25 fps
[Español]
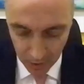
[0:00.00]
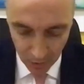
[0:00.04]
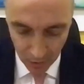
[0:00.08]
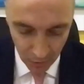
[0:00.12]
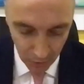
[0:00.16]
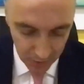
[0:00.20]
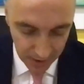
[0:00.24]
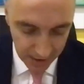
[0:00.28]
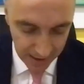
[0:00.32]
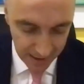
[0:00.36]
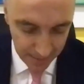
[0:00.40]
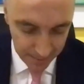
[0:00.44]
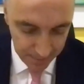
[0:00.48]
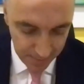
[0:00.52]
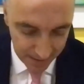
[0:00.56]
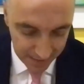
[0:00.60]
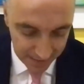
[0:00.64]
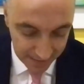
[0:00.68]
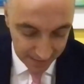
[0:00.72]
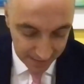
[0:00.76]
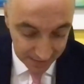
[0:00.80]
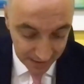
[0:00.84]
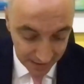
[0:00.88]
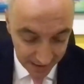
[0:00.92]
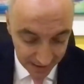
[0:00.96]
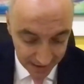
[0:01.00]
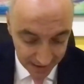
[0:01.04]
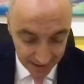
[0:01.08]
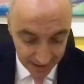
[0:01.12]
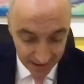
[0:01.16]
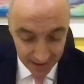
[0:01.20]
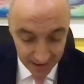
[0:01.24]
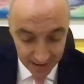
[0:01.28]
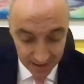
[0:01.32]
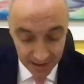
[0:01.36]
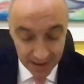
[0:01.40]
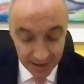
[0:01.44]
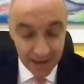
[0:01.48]
con el
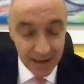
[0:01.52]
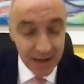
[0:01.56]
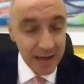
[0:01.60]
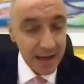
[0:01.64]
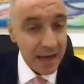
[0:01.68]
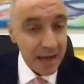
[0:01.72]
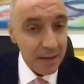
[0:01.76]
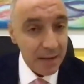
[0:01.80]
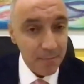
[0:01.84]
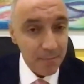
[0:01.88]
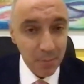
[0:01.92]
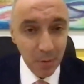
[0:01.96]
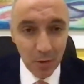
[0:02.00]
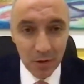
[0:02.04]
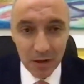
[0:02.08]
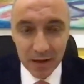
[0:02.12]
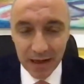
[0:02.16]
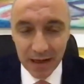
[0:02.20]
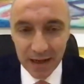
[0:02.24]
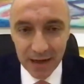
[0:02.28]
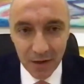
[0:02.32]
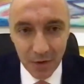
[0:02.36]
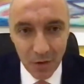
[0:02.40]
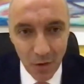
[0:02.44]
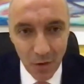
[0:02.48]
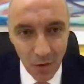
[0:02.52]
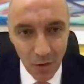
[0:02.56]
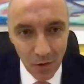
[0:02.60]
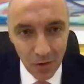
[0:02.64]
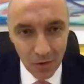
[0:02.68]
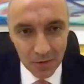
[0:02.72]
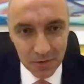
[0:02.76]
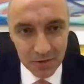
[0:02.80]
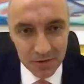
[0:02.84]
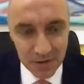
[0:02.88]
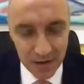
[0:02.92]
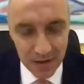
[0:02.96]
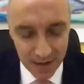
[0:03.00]
aprendizaje y porque
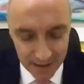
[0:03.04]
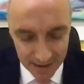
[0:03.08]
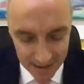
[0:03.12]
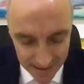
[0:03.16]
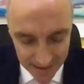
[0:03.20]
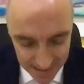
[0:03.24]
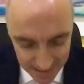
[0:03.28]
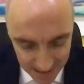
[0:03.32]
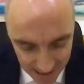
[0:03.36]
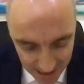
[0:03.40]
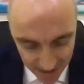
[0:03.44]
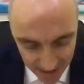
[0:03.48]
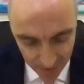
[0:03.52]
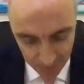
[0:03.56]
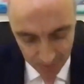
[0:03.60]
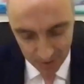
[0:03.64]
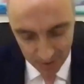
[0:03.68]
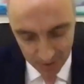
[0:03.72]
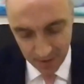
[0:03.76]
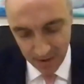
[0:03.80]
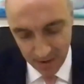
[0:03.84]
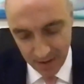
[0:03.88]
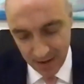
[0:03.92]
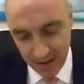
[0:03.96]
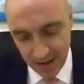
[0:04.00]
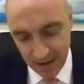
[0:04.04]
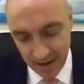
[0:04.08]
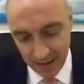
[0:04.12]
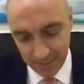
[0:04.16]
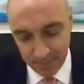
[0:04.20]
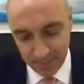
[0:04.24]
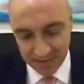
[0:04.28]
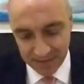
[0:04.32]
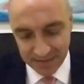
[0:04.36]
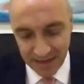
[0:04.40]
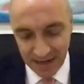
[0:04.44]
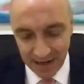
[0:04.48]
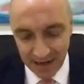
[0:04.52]
no se rindieron a
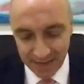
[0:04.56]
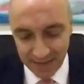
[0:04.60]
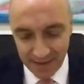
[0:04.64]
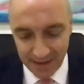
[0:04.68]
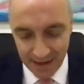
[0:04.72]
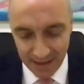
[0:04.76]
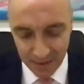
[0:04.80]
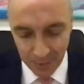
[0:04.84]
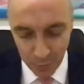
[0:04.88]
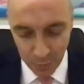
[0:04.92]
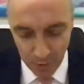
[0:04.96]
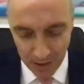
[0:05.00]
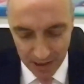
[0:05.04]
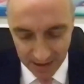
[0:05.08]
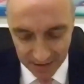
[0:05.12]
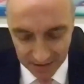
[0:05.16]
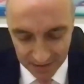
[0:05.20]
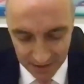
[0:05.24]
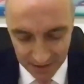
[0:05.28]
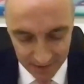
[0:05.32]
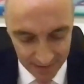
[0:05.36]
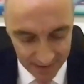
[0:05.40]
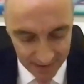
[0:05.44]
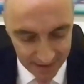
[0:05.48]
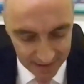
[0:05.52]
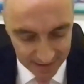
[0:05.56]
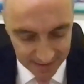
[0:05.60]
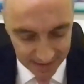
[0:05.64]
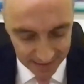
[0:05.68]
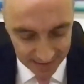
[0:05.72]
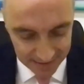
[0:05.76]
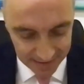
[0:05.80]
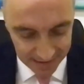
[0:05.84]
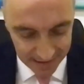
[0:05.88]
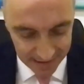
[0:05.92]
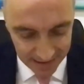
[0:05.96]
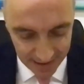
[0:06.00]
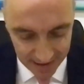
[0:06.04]
pesar de la dureza de las
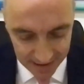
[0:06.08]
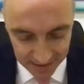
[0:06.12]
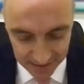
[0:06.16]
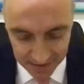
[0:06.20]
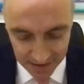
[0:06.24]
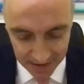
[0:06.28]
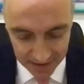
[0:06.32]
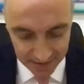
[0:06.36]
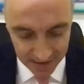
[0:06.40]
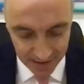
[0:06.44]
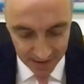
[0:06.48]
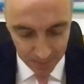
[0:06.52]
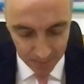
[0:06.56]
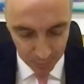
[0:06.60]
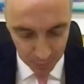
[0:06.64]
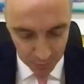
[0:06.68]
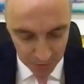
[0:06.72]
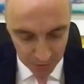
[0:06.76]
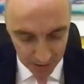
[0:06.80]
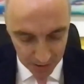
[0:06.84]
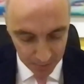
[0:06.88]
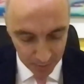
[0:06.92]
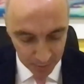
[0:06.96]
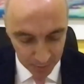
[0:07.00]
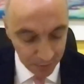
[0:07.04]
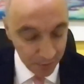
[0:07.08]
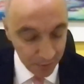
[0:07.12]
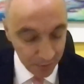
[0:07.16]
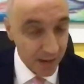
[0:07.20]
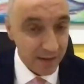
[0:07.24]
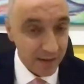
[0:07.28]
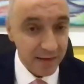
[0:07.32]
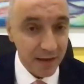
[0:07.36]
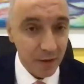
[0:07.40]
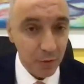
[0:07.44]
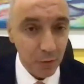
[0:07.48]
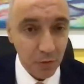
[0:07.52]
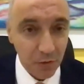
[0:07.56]
exigencias que pusimos
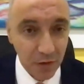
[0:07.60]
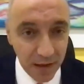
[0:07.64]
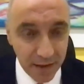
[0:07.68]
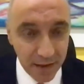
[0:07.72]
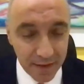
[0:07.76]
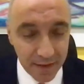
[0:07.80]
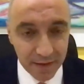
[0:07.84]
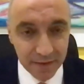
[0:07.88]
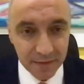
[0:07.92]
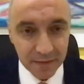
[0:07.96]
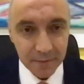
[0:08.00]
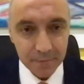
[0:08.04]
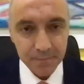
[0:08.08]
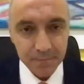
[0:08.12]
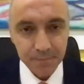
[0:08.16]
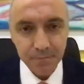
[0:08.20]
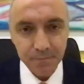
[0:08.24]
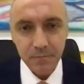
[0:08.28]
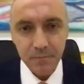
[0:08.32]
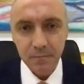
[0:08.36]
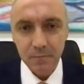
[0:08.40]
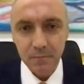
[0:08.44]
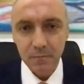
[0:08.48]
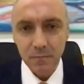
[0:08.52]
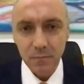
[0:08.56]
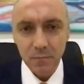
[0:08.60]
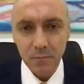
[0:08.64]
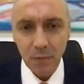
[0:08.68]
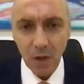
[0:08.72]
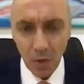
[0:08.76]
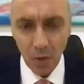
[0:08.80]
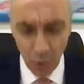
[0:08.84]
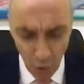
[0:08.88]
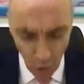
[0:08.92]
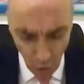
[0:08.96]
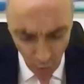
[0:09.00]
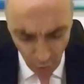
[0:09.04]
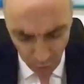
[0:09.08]
frente a ustedes.
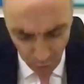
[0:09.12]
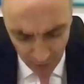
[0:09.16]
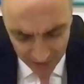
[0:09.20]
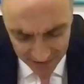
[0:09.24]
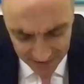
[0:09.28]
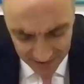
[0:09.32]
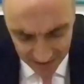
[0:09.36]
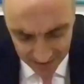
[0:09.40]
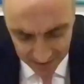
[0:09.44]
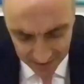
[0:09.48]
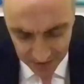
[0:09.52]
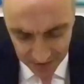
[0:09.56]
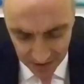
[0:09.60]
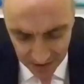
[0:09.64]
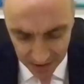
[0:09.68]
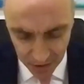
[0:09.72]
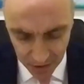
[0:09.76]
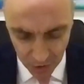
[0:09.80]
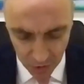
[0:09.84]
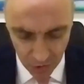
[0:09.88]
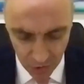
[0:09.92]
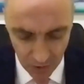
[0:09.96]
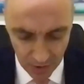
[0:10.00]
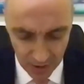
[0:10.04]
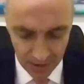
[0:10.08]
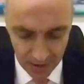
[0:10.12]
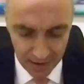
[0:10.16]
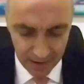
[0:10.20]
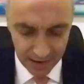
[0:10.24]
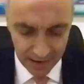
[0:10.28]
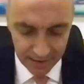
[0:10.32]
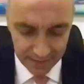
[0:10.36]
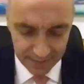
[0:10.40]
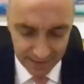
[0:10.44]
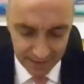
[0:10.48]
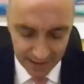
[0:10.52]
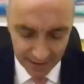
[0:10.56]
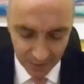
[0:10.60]
No fue sencillo
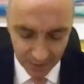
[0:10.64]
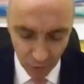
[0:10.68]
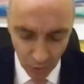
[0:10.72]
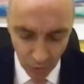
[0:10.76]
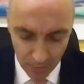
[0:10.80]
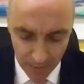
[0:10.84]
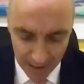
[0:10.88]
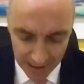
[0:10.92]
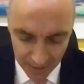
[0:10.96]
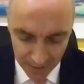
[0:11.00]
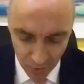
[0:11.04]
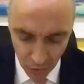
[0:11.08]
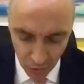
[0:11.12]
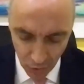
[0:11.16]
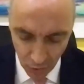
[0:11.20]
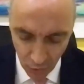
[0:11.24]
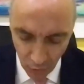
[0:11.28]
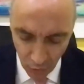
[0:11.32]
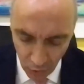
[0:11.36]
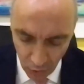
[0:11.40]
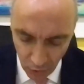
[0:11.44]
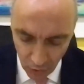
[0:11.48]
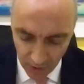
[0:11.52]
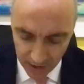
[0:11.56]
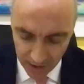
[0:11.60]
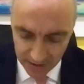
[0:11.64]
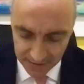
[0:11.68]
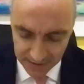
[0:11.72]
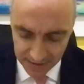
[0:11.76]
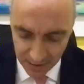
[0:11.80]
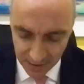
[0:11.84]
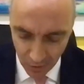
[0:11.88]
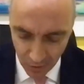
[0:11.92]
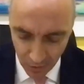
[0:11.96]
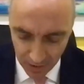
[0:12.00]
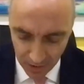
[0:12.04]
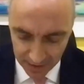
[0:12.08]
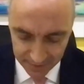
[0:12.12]
estar tomando horas
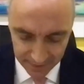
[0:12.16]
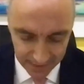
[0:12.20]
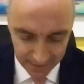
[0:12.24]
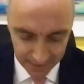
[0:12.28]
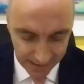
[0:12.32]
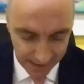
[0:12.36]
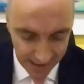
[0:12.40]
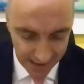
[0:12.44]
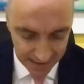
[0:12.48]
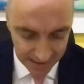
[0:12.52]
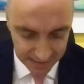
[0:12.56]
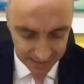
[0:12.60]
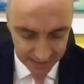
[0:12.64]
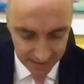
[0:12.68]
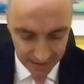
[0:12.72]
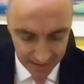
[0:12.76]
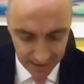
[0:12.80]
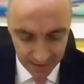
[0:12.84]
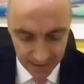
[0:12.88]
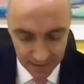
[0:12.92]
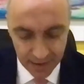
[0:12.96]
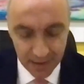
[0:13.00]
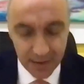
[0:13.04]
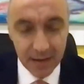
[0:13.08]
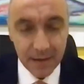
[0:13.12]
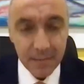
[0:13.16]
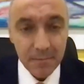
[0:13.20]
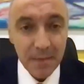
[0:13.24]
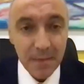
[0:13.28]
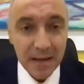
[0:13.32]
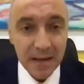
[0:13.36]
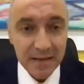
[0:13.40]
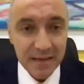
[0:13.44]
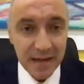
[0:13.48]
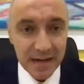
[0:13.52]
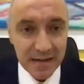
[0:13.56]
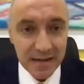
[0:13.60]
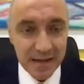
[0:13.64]
y horas de clase
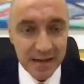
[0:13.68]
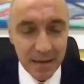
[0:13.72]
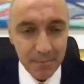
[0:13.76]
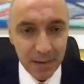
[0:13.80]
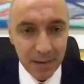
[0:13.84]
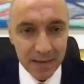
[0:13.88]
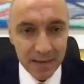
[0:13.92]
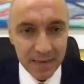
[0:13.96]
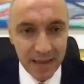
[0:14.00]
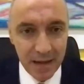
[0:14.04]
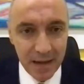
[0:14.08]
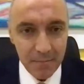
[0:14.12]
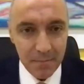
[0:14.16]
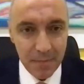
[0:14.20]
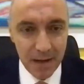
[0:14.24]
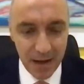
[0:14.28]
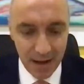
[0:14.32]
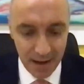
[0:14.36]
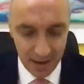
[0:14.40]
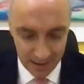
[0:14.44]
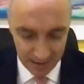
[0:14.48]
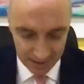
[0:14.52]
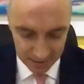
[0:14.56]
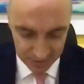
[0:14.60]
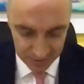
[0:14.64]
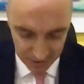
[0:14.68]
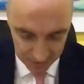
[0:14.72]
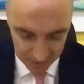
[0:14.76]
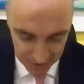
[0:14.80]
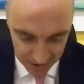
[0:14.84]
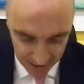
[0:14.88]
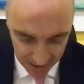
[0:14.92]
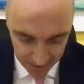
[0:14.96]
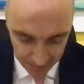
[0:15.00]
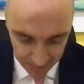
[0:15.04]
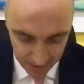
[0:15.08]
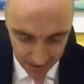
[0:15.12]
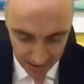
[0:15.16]
mientras la pandemia
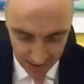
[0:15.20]
acechaba